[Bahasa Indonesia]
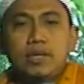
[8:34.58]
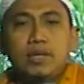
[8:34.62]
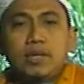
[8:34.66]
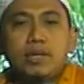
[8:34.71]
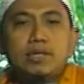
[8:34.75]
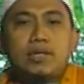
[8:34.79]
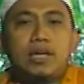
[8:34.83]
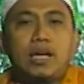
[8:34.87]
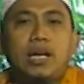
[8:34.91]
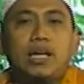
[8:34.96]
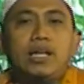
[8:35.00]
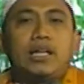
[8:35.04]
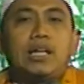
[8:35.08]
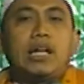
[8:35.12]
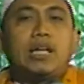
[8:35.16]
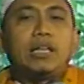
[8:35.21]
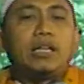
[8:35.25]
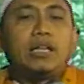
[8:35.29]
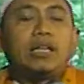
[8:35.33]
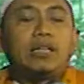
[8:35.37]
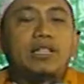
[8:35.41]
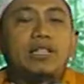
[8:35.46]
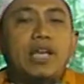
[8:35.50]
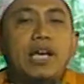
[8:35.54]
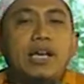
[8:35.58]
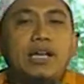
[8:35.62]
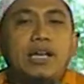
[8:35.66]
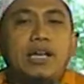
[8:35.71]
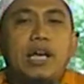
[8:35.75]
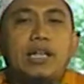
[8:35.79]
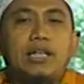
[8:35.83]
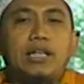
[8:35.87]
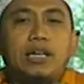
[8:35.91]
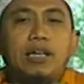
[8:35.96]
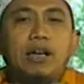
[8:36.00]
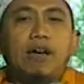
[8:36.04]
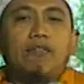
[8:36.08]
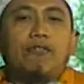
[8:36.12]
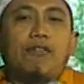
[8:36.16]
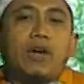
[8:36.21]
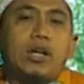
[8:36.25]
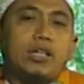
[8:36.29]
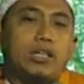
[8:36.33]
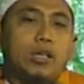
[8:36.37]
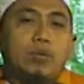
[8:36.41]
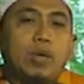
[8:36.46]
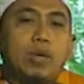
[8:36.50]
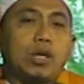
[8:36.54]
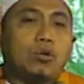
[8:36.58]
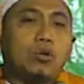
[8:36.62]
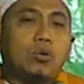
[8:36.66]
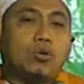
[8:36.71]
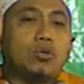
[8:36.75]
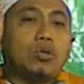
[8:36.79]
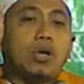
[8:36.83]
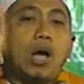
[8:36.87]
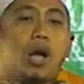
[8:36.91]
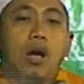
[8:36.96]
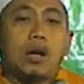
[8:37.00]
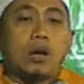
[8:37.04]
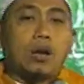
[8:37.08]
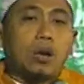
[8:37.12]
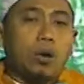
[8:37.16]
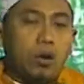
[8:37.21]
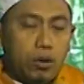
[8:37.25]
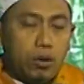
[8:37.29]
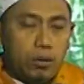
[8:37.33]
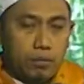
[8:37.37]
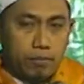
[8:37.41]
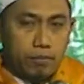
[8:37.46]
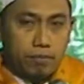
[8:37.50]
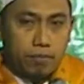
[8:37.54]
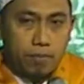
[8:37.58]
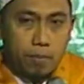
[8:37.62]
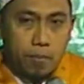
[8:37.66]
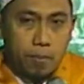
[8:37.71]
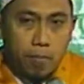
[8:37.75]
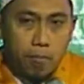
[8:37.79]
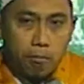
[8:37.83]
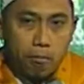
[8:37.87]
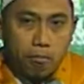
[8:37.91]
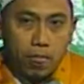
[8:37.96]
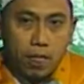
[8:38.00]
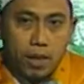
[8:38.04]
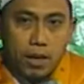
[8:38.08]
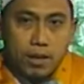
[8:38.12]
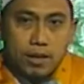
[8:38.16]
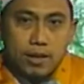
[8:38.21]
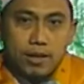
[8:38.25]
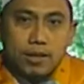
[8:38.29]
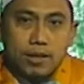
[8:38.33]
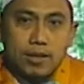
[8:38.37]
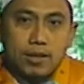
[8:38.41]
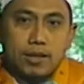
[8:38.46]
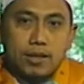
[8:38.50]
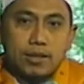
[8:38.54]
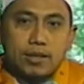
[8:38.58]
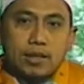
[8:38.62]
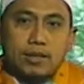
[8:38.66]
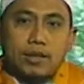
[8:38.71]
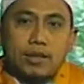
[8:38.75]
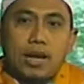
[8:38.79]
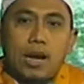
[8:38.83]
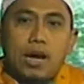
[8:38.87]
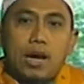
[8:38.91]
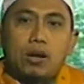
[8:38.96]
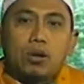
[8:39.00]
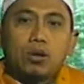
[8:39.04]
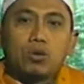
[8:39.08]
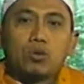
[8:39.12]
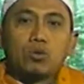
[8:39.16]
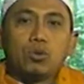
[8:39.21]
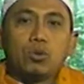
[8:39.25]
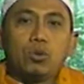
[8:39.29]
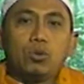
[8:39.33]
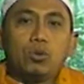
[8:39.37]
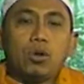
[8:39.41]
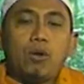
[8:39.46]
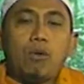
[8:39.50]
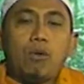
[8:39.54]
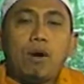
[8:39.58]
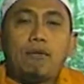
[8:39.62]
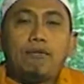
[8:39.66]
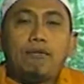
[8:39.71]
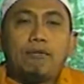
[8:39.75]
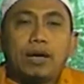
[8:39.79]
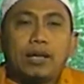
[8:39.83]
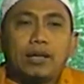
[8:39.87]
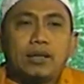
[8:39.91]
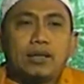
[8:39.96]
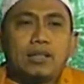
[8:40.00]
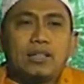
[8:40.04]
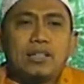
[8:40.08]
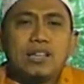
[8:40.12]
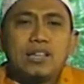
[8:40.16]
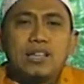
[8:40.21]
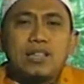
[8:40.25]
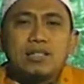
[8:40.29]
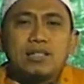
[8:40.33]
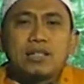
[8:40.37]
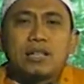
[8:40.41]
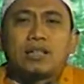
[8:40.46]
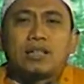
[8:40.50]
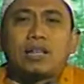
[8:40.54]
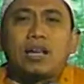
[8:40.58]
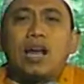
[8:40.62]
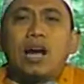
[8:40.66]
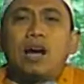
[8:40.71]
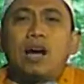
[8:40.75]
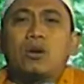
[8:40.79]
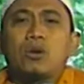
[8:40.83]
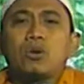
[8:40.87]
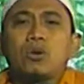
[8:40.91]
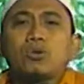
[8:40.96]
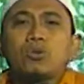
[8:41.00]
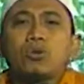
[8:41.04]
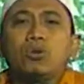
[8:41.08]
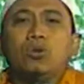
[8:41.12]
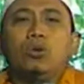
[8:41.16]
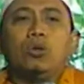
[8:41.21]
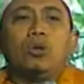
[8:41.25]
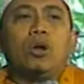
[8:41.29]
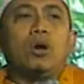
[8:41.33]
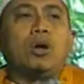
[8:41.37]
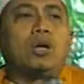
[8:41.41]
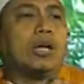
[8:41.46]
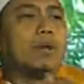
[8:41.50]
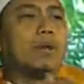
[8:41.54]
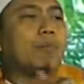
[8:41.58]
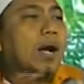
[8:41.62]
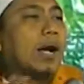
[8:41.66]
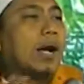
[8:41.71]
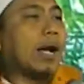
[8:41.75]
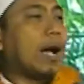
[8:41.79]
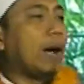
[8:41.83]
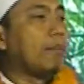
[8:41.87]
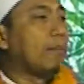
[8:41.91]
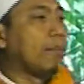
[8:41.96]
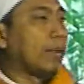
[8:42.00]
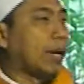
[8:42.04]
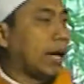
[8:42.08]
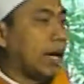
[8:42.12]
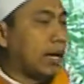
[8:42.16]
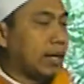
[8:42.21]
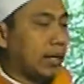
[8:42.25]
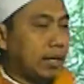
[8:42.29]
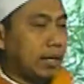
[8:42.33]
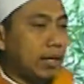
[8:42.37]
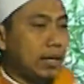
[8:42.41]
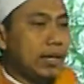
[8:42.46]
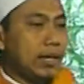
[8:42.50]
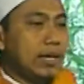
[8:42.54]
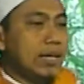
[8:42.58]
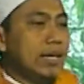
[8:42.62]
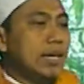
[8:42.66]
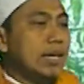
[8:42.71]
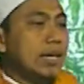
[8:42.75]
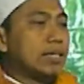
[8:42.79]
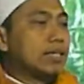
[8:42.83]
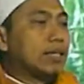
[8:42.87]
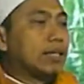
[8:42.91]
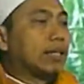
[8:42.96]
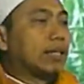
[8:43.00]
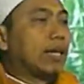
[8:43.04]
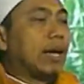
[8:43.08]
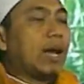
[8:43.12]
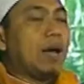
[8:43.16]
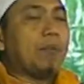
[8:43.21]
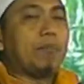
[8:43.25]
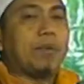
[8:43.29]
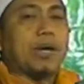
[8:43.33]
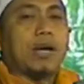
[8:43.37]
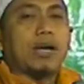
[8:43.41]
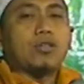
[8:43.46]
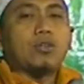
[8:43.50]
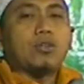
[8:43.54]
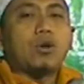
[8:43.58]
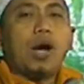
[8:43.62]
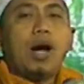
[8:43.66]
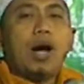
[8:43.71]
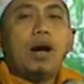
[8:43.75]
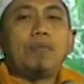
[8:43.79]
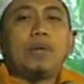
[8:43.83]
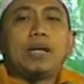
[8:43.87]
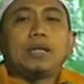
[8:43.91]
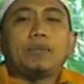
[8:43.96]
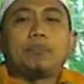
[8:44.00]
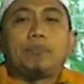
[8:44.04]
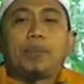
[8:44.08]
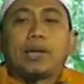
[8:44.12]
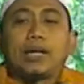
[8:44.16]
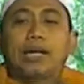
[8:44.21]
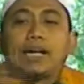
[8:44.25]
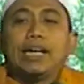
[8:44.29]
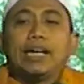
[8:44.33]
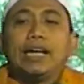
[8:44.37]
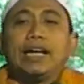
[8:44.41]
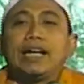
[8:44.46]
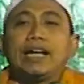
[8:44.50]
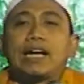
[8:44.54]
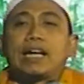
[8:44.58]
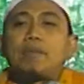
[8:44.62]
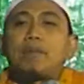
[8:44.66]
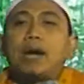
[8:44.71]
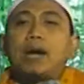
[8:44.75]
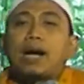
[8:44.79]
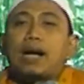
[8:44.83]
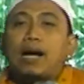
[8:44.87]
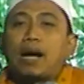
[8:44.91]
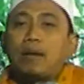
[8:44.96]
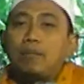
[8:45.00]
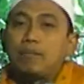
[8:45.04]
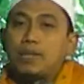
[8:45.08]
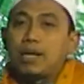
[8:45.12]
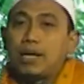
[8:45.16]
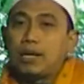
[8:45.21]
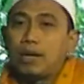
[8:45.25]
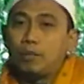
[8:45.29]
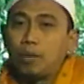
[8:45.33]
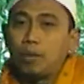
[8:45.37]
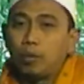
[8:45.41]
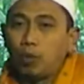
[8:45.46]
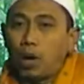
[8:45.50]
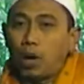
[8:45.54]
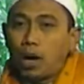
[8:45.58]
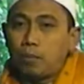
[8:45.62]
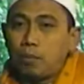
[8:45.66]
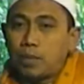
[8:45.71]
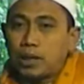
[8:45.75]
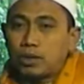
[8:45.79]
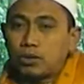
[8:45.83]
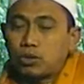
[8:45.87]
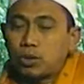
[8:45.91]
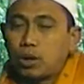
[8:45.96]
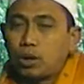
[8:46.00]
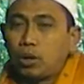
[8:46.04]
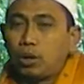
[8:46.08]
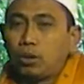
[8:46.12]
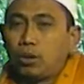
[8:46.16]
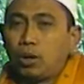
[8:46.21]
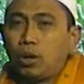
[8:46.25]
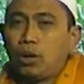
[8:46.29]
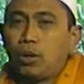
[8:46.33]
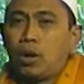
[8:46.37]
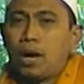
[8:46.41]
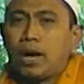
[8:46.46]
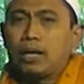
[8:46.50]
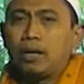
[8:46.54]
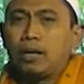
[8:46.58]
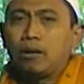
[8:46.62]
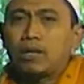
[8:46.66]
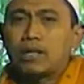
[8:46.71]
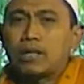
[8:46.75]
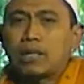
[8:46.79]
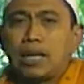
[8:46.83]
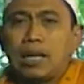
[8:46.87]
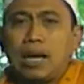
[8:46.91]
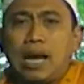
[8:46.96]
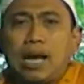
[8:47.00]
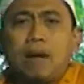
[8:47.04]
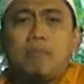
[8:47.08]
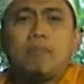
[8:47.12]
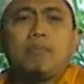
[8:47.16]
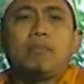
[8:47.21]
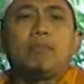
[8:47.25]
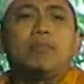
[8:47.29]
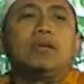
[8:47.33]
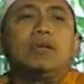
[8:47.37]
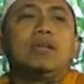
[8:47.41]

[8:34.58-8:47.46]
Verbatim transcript: Sayyidatina Fatimah Zahra setelah Rasulullah wafat, setelah Rasulullah dimakamkan, setelah para sahabat pergi dari makamnya Nabi Muhammad saw, Alaihi Wasallam,